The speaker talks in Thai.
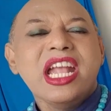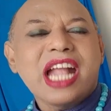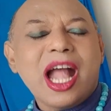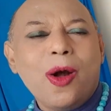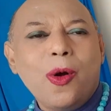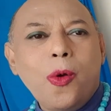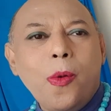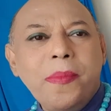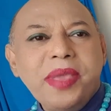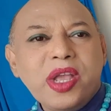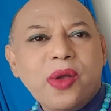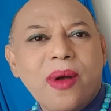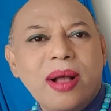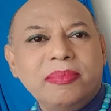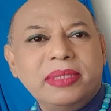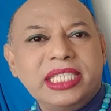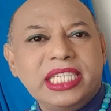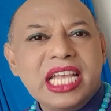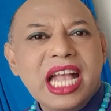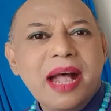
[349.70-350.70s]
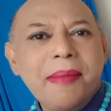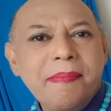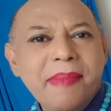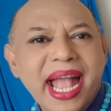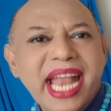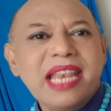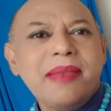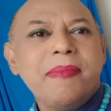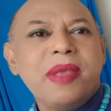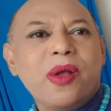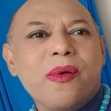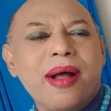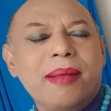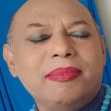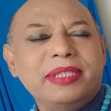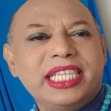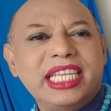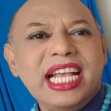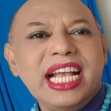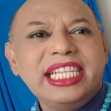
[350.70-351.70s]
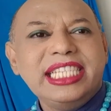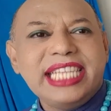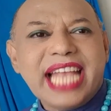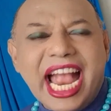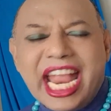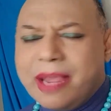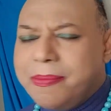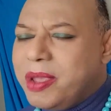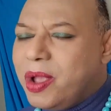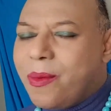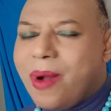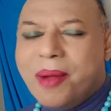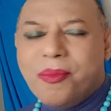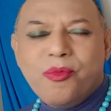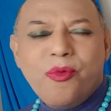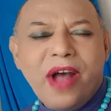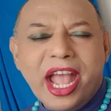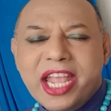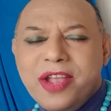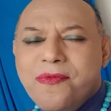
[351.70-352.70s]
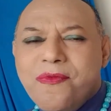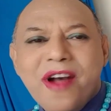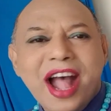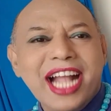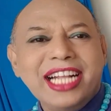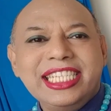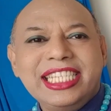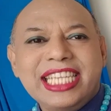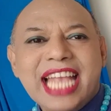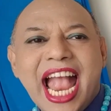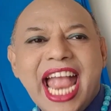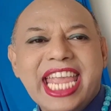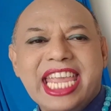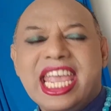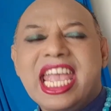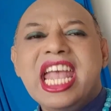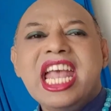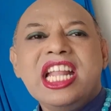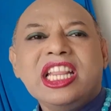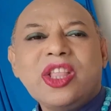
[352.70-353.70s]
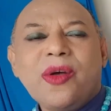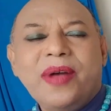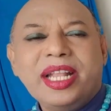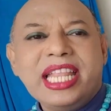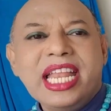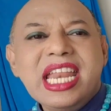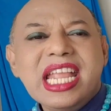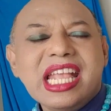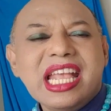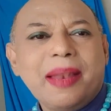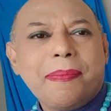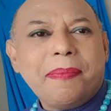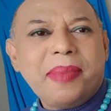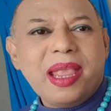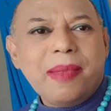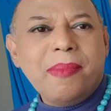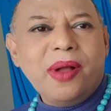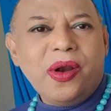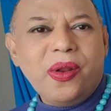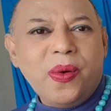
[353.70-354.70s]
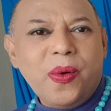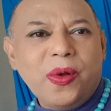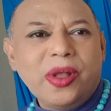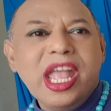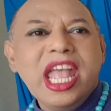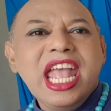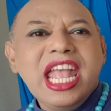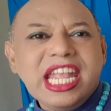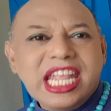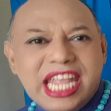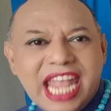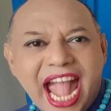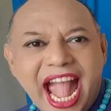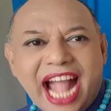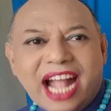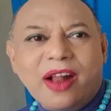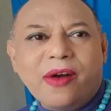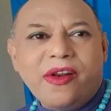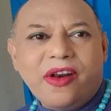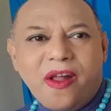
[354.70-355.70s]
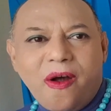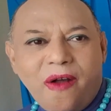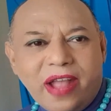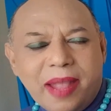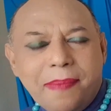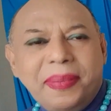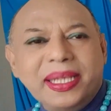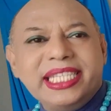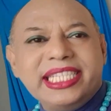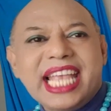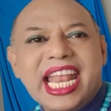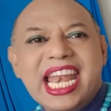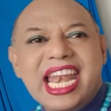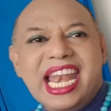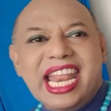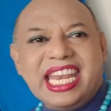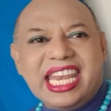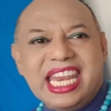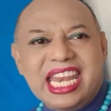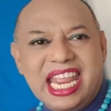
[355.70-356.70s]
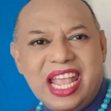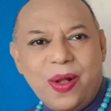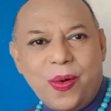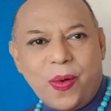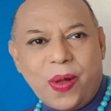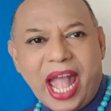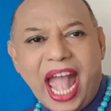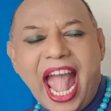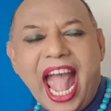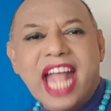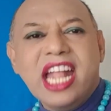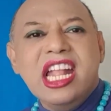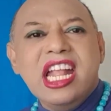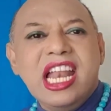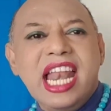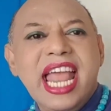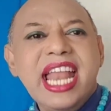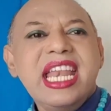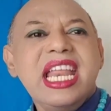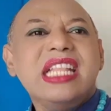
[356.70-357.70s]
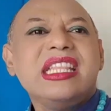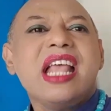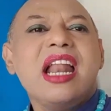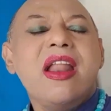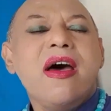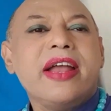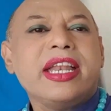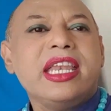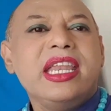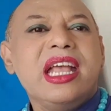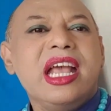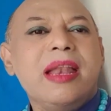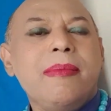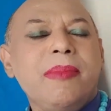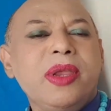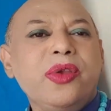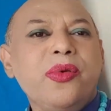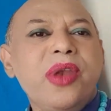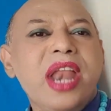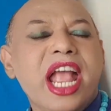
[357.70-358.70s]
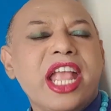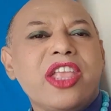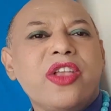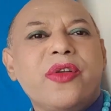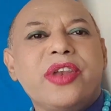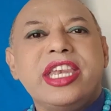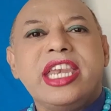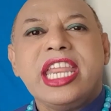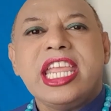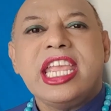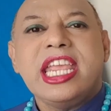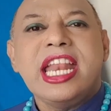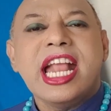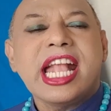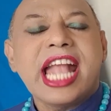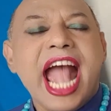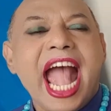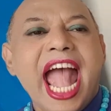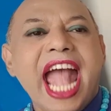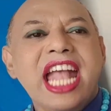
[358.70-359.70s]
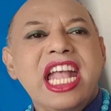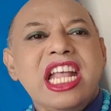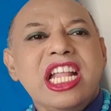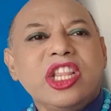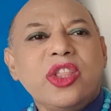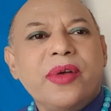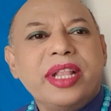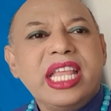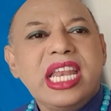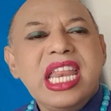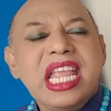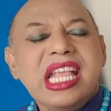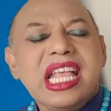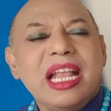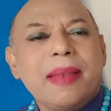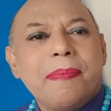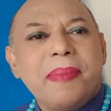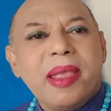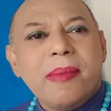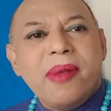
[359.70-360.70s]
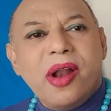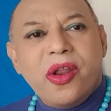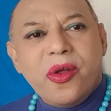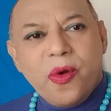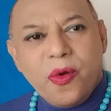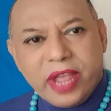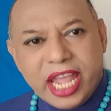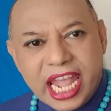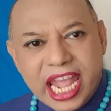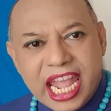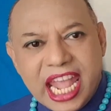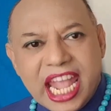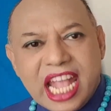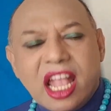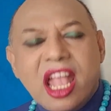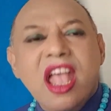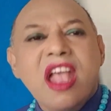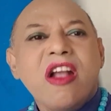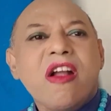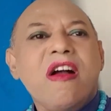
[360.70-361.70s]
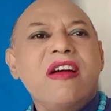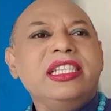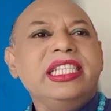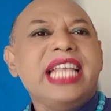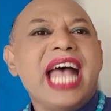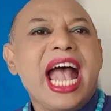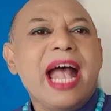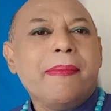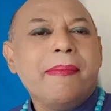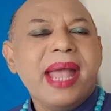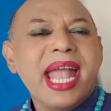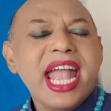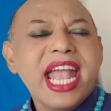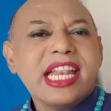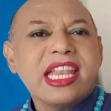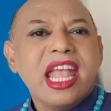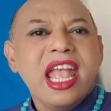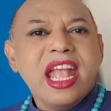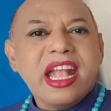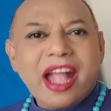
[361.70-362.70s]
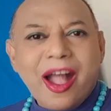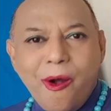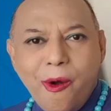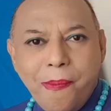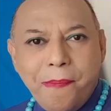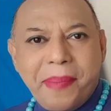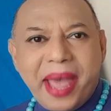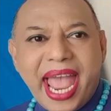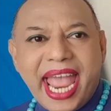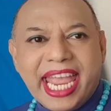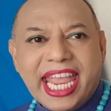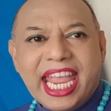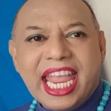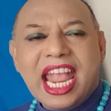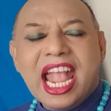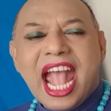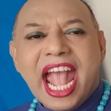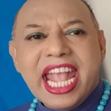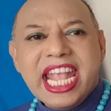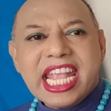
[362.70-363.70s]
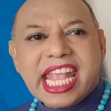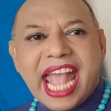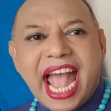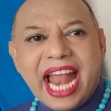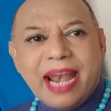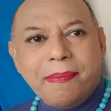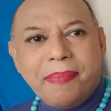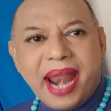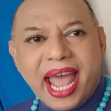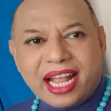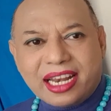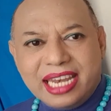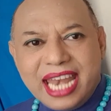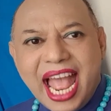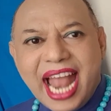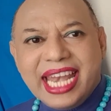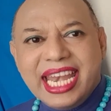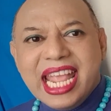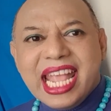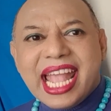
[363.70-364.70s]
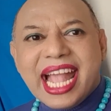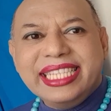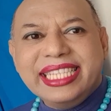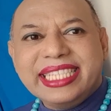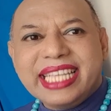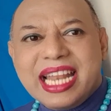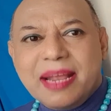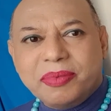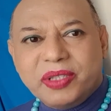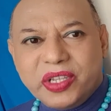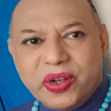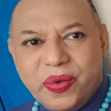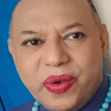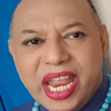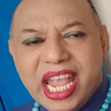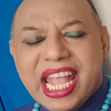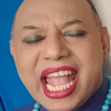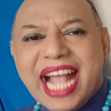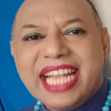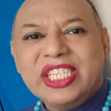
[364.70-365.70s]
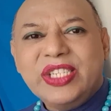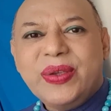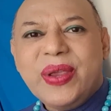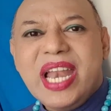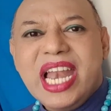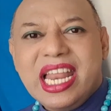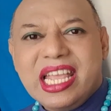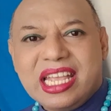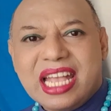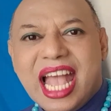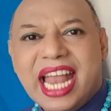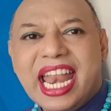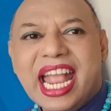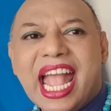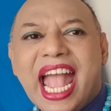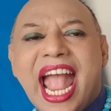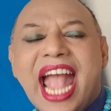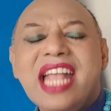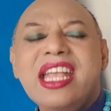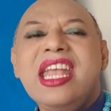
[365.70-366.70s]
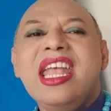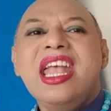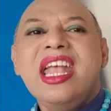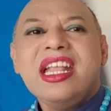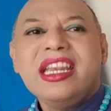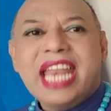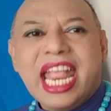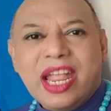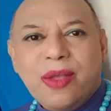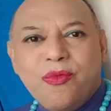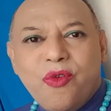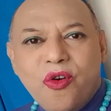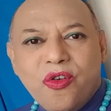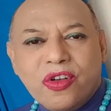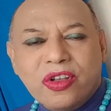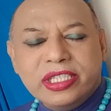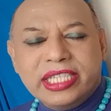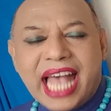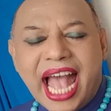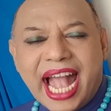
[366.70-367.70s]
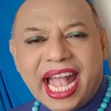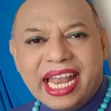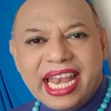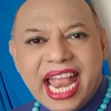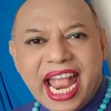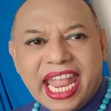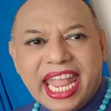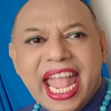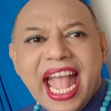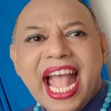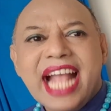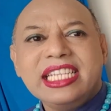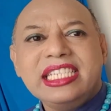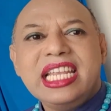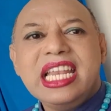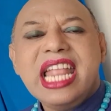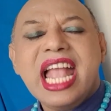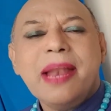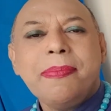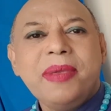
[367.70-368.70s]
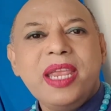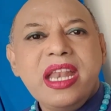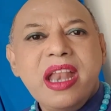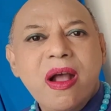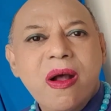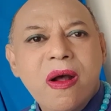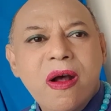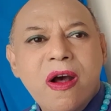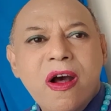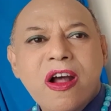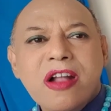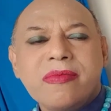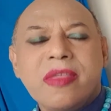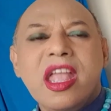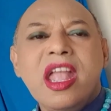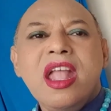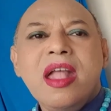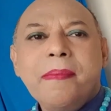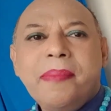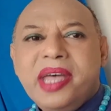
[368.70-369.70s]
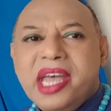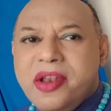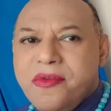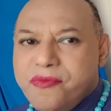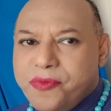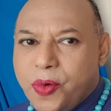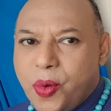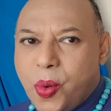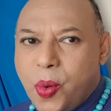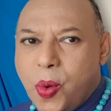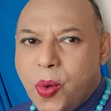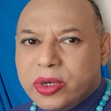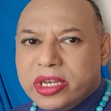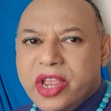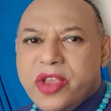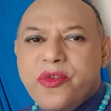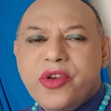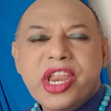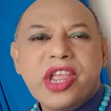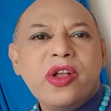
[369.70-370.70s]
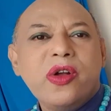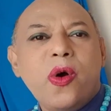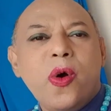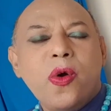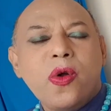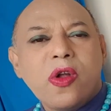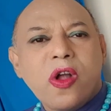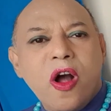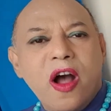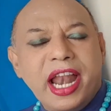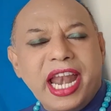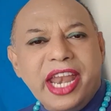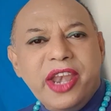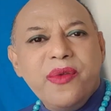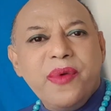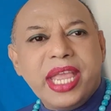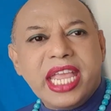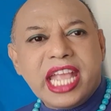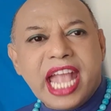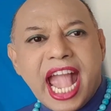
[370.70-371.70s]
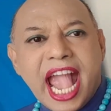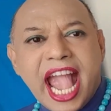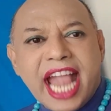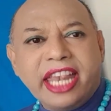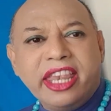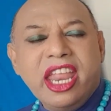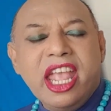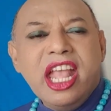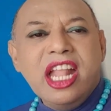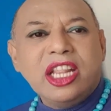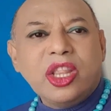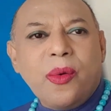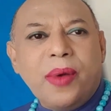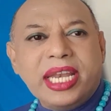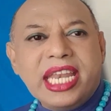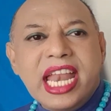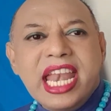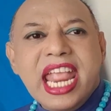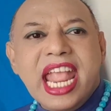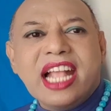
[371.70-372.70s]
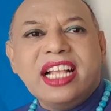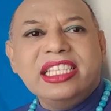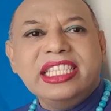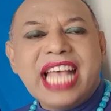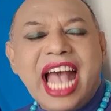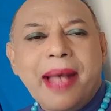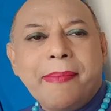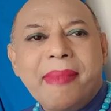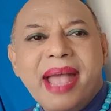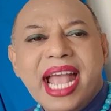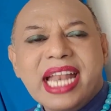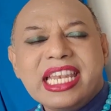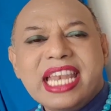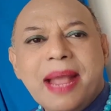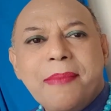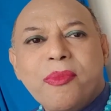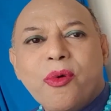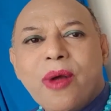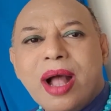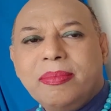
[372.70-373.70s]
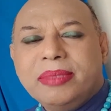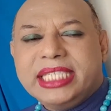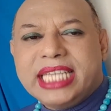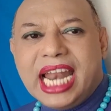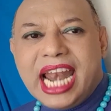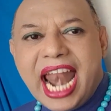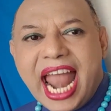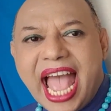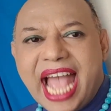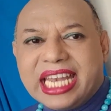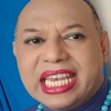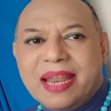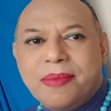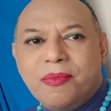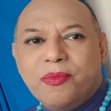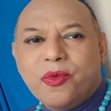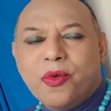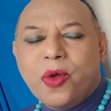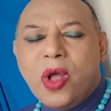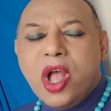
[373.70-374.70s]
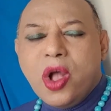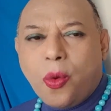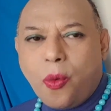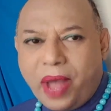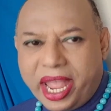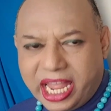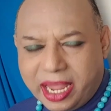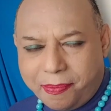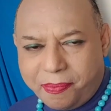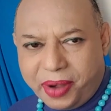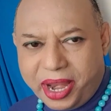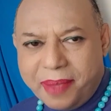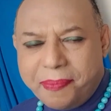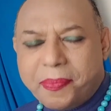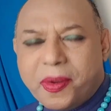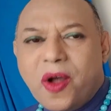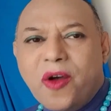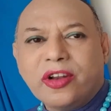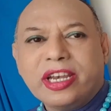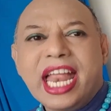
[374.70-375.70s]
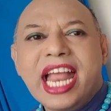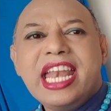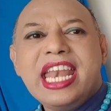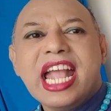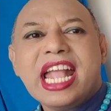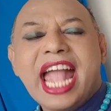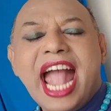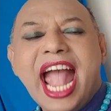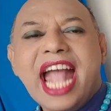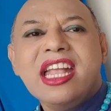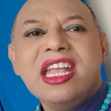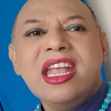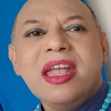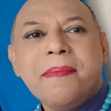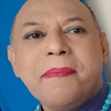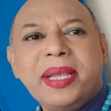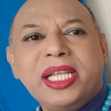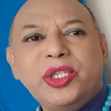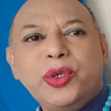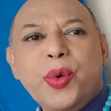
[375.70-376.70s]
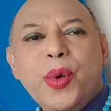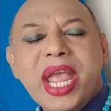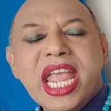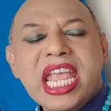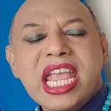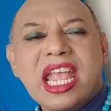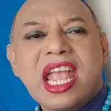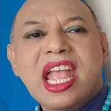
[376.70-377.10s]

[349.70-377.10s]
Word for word: เขามีความเชื่อมั่นมีความเชื่อใจมีความไว้วางใจตัวท่านที่เกิดปีมะโรงอย่างร้อยเปอร์เซ็นต์เลยทีเดียวค่ะและในตลอดเดือนมิถุนายนนี้นะคะตัวท่านที่เกิดปีมะโรงเองก็สามารถเข้าไปให้การผลักดันให้รสนับสนุนให้การช่วยเหลือนะคะในวงสาคนาญาติเช่นญาติพี่น้องเพื่อนฝูงถ้าอยู่ในองค์กรและหน่วยงานตัวท่านเองก็สามารถนำความฉลาดนำไหวพริบของท่านนะคะไปช่วย